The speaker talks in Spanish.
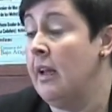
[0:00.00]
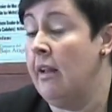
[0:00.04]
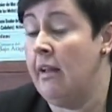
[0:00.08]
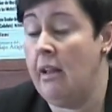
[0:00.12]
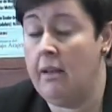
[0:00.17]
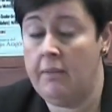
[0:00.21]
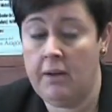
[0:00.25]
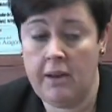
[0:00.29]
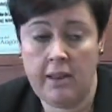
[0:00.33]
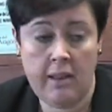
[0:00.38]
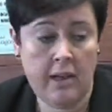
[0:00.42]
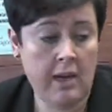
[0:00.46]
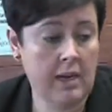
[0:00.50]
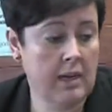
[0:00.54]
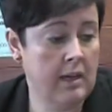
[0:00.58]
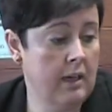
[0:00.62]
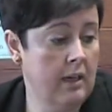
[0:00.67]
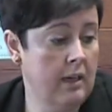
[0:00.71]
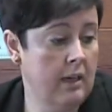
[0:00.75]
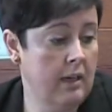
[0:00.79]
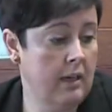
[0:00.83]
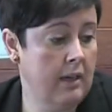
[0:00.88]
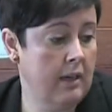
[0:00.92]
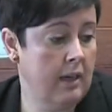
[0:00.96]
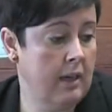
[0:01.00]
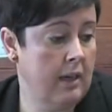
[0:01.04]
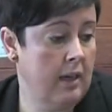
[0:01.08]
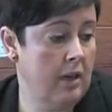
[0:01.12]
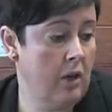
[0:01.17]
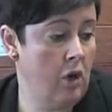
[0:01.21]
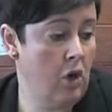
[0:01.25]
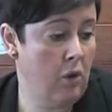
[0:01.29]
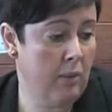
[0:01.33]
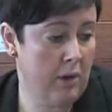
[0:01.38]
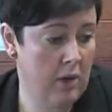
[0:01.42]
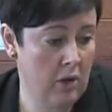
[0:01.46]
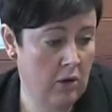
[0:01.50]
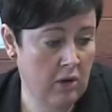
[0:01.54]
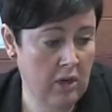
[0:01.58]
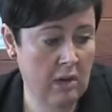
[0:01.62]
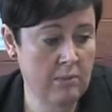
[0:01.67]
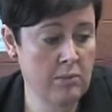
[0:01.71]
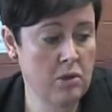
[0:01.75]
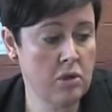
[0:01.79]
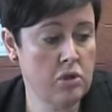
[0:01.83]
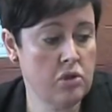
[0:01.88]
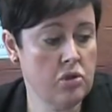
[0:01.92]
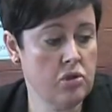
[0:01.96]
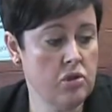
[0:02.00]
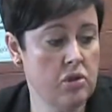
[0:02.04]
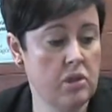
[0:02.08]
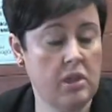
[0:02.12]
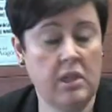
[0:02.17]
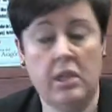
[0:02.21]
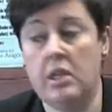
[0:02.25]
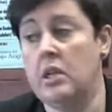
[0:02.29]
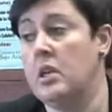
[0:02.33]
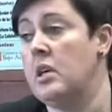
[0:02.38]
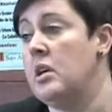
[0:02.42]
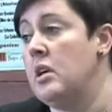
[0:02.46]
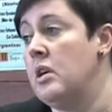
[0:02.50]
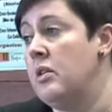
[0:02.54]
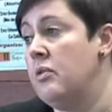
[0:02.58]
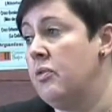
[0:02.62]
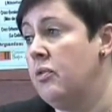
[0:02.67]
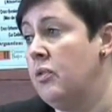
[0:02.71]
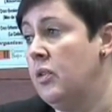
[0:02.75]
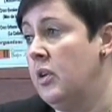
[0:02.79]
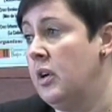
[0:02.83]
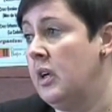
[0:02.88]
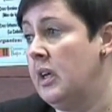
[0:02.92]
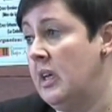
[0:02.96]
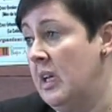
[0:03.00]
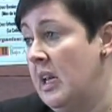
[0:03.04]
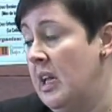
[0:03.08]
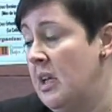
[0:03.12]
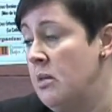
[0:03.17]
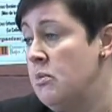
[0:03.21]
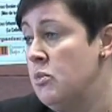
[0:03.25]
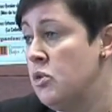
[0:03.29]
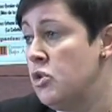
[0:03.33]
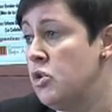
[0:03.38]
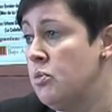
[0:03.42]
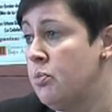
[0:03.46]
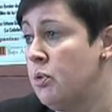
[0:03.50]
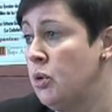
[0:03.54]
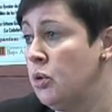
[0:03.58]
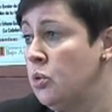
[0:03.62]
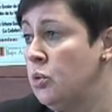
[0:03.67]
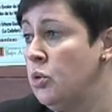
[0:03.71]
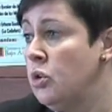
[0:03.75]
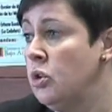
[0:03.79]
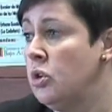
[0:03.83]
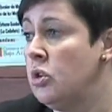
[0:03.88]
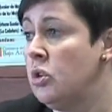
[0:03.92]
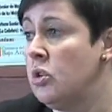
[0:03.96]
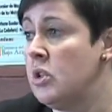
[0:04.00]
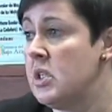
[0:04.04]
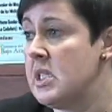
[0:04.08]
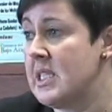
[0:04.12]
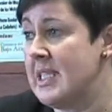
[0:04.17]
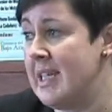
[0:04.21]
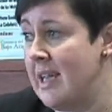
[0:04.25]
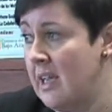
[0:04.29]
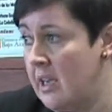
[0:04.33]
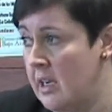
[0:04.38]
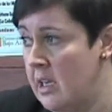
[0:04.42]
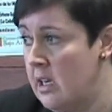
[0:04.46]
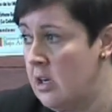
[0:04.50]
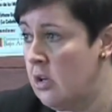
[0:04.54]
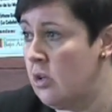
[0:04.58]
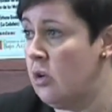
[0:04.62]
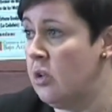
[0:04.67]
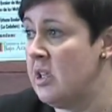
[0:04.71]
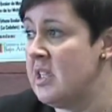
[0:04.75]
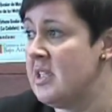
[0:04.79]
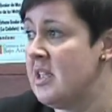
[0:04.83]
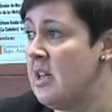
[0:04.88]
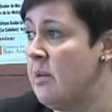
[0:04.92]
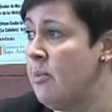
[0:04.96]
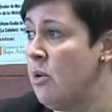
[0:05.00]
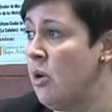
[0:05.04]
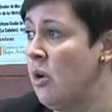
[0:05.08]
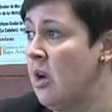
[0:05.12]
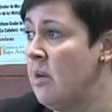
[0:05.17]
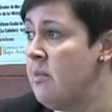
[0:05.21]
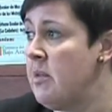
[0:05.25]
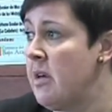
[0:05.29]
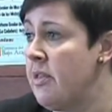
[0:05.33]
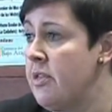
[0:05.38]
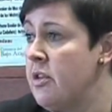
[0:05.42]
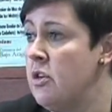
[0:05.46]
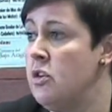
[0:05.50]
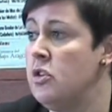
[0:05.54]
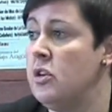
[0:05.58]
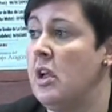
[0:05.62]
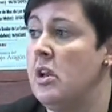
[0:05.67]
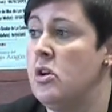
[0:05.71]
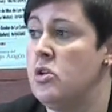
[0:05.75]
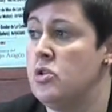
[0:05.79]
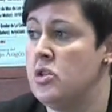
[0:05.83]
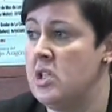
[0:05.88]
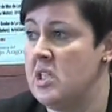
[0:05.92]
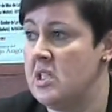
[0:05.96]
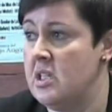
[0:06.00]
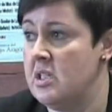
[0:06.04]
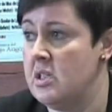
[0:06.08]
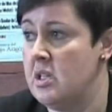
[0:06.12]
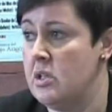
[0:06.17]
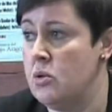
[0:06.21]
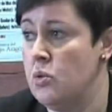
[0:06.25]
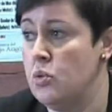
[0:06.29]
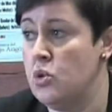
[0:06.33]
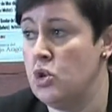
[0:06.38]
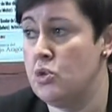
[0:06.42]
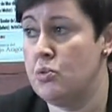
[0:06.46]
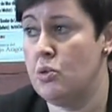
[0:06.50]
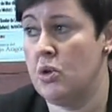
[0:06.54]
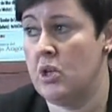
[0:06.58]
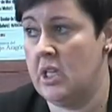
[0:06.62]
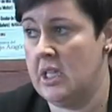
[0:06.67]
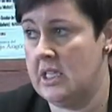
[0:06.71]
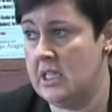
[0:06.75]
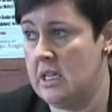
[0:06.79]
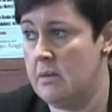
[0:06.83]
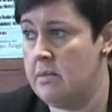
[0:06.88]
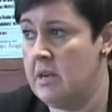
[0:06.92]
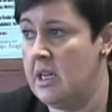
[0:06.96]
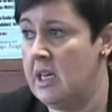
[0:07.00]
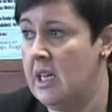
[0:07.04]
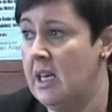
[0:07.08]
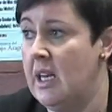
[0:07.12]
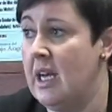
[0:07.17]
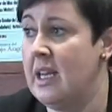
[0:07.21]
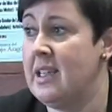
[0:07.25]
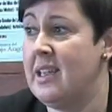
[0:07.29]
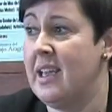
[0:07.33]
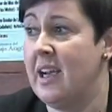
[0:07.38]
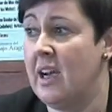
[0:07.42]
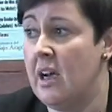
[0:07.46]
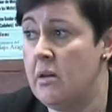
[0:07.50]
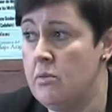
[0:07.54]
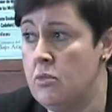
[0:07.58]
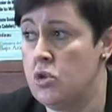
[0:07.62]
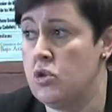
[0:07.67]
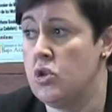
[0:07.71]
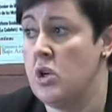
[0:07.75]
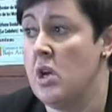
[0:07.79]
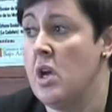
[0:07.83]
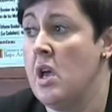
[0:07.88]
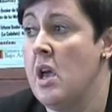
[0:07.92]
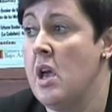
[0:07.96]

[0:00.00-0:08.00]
La verdad que lo valoramos y fue, creímos oportuno seguir con esta programación en los tres institutos porque de esa manera llegamos